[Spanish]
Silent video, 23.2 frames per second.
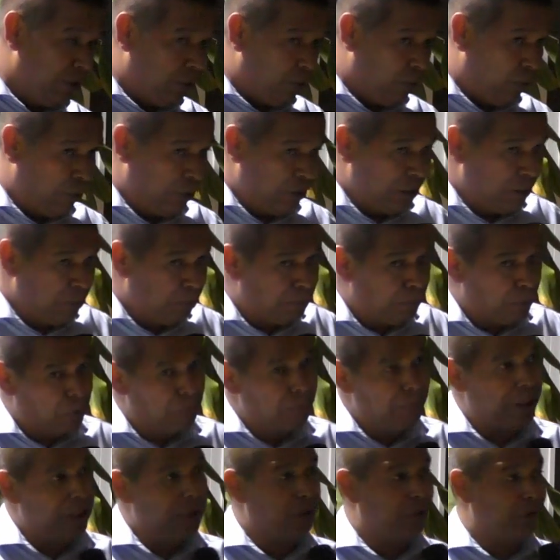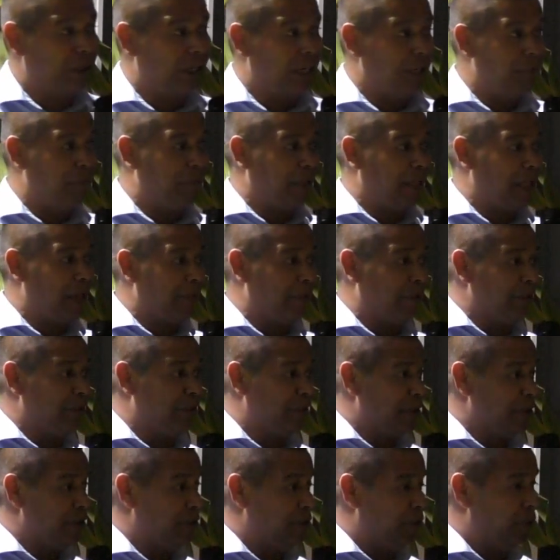Hoy, por medio de la palabra del
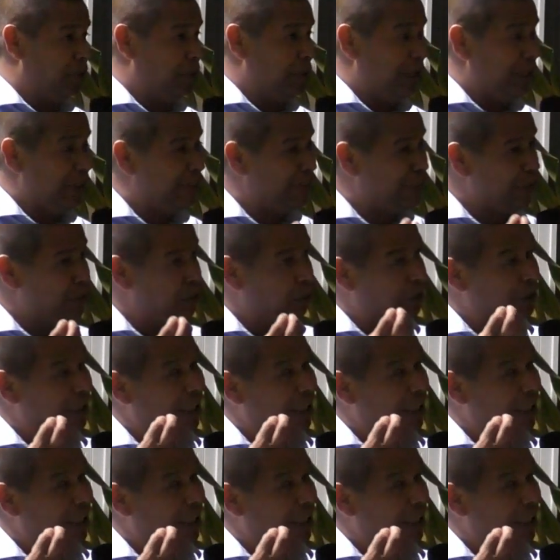Señor, el Señor